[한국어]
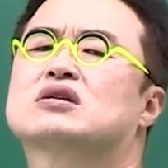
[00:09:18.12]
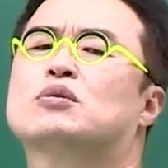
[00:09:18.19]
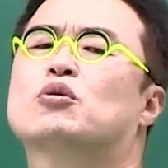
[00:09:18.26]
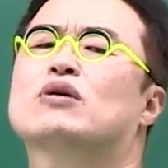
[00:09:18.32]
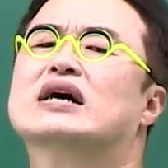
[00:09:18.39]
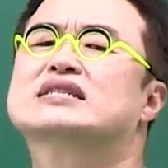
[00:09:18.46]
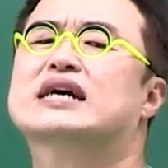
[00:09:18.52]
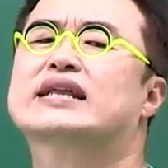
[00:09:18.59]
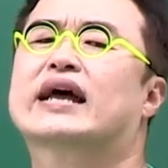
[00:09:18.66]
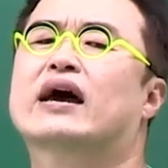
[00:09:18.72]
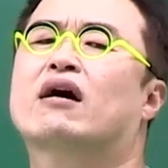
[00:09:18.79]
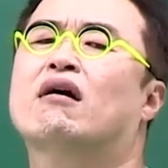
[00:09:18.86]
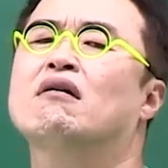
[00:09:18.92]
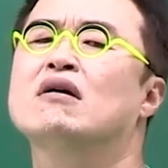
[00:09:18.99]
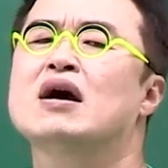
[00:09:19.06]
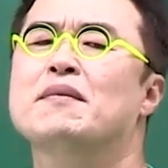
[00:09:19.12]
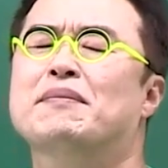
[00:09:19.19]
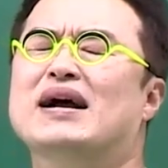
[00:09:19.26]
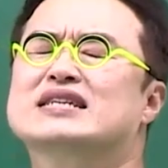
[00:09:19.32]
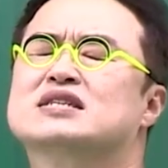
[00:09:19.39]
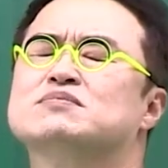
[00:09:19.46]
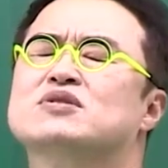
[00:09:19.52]
들어본 것 같지 않아요?
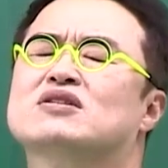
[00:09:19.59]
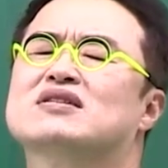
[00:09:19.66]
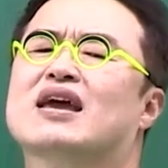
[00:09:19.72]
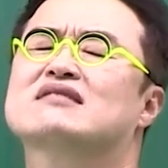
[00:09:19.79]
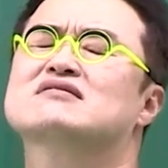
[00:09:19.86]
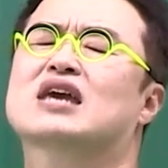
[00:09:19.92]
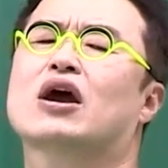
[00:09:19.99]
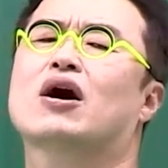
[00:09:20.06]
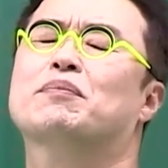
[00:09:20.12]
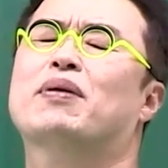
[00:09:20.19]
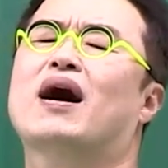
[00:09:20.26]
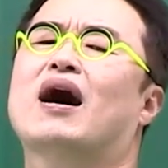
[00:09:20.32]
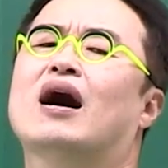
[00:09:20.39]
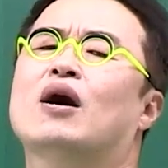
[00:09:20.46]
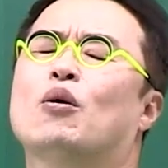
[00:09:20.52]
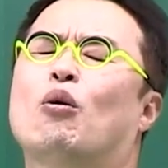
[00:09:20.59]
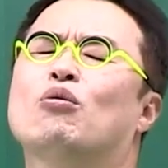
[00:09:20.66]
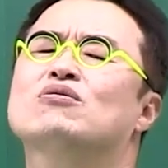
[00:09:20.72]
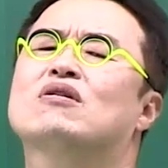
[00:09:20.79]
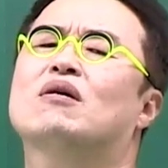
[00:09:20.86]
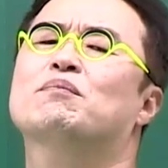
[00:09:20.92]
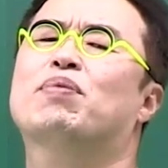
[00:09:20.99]
80년대 그 개화파,
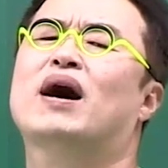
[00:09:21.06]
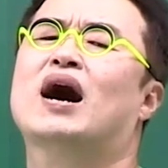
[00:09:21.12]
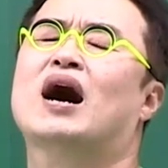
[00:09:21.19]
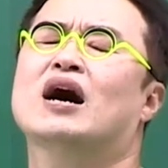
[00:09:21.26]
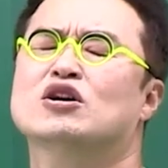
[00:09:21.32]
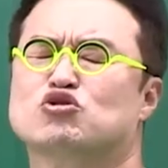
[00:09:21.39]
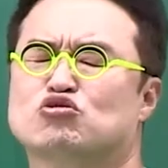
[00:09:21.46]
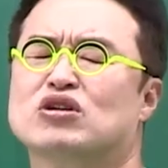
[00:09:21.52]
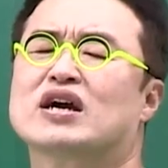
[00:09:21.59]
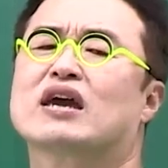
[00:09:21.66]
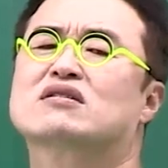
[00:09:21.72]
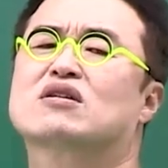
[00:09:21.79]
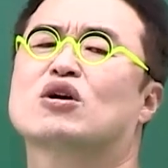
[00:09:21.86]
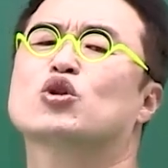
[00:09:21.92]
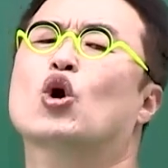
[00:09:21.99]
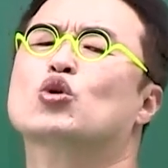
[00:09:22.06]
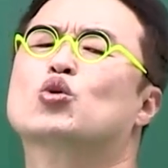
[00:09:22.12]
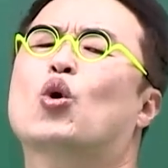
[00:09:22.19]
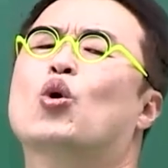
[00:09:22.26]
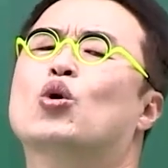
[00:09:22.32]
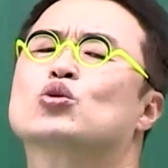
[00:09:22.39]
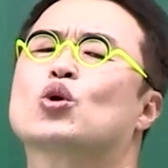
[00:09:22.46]
온건파 주장했던
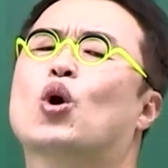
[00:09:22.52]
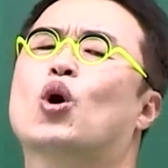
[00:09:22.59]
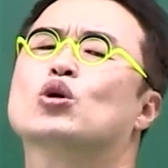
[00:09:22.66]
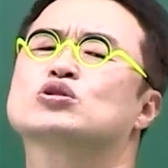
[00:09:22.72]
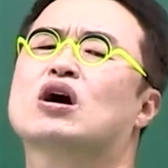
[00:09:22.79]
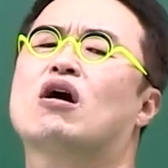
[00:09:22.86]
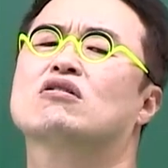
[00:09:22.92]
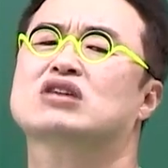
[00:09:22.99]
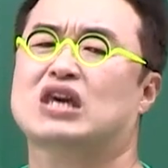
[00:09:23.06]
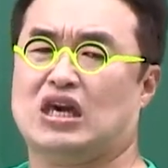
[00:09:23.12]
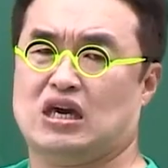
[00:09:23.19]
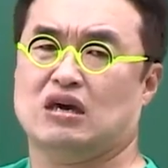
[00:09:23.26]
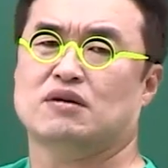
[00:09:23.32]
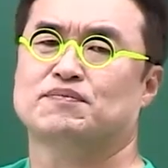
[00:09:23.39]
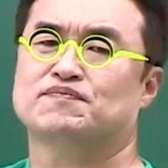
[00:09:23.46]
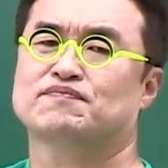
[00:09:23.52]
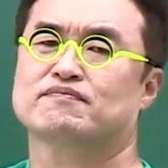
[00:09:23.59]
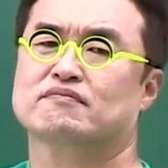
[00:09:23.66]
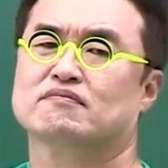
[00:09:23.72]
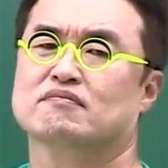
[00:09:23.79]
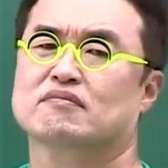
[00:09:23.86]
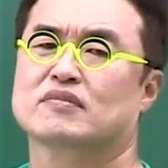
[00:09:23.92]
동도서기.
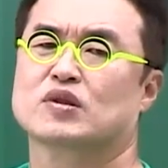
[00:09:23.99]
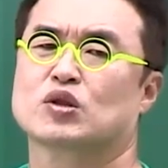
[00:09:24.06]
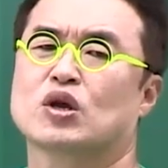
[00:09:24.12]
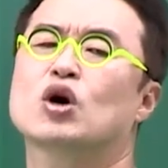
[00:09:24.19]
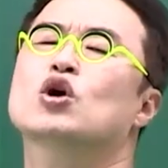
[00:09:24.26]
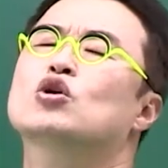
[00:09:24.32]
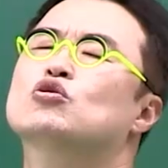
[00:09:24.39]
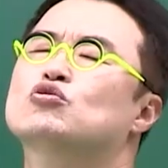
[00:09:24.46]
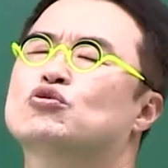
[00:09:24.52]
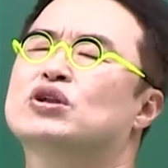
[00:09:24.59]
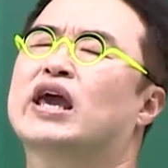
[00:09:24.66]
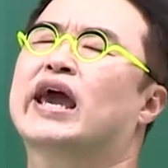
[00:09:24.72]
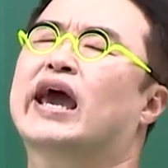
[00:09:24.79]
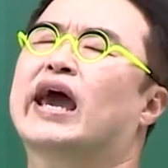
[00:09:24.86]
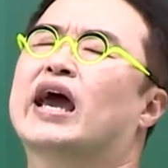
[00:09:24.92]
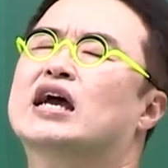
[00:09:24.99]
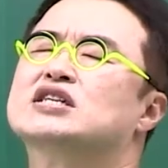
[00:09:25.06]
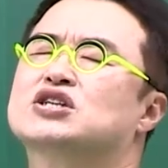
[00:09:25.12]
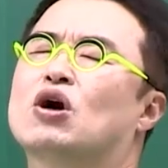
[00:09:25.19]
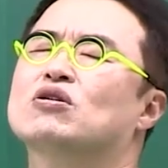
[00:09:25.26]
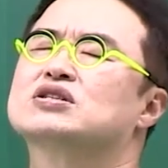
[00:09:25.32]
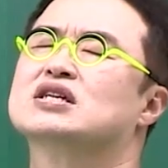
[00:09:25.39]
우리의
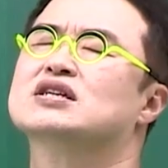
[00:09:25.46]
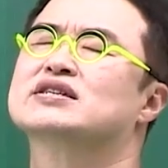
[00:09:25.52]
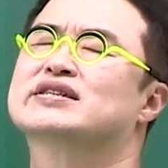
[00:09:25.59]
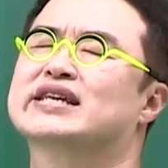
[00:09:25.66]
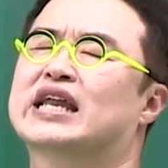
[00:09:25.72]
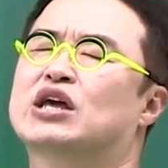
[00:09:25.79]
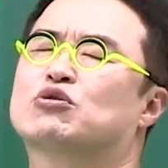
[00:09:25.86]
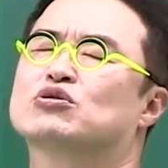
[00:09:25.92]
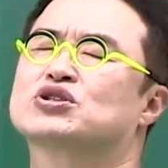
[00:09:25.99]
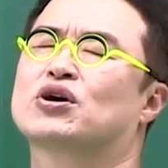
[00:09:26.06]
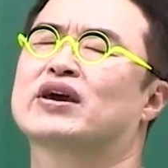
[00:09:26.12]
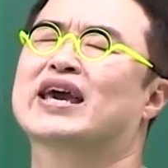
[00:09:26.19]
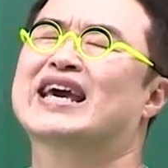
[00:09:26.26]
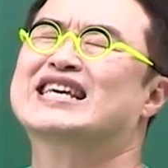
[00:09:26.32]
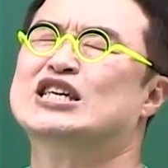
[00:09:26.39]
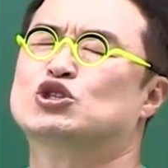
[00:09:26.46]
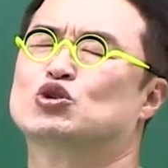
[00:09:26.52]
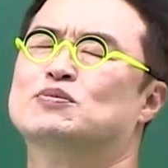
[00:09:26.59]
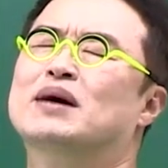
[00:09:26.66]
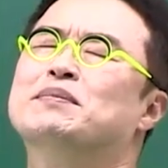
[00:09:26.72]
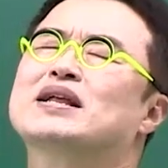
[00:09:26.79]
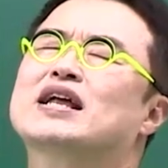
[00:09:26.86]
정신은 그대로 있고 서양의 기술만